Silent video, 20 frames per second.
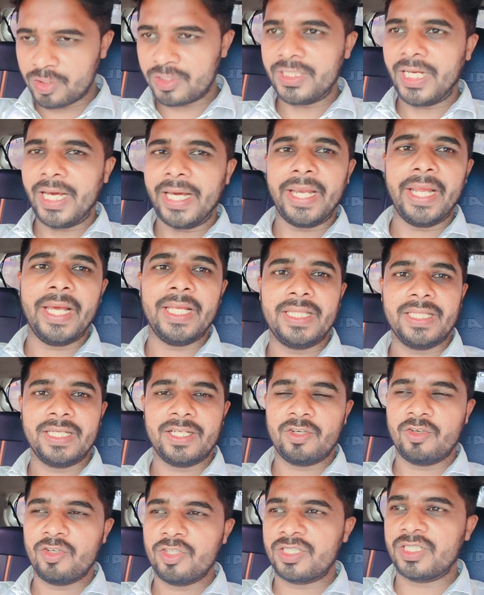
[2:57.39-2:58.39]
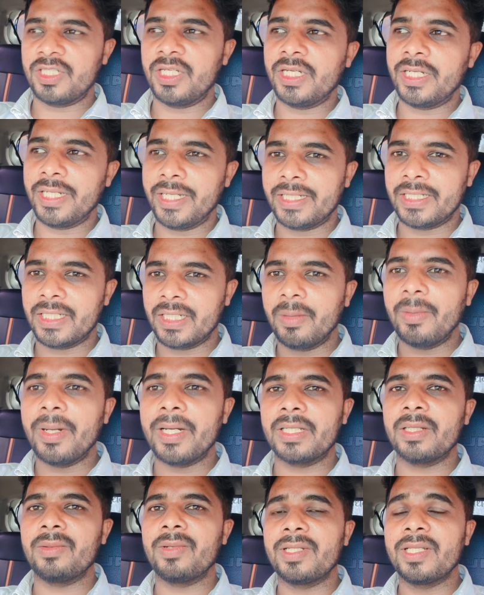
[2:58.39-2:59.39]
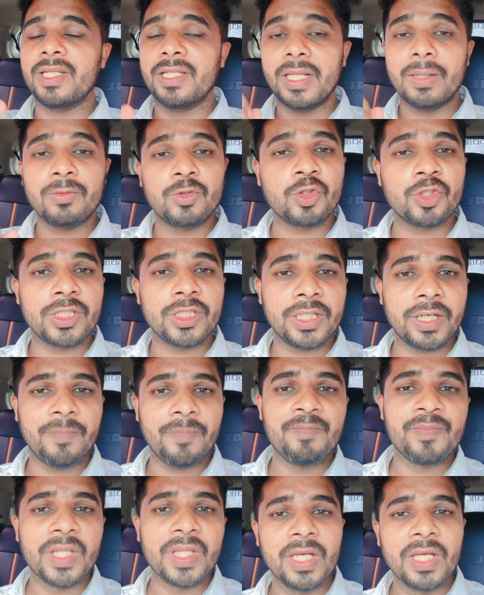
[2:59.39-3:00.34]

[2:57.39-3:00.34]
घुस जा रहे थे क्योंकि सीट एक जगह बैठते बैठते दब चुकी है